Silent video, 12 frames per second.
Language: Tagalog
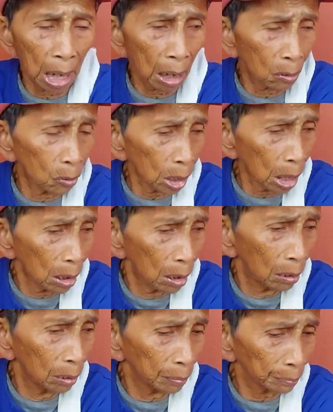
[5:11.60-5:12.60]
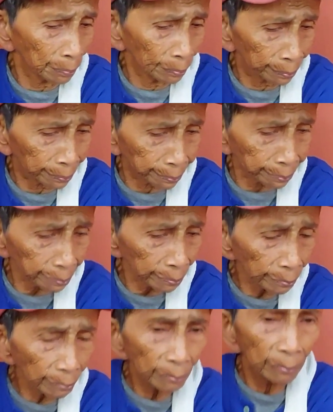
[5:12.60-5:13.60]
Ganda ng bahay mo na yun, naka-tiles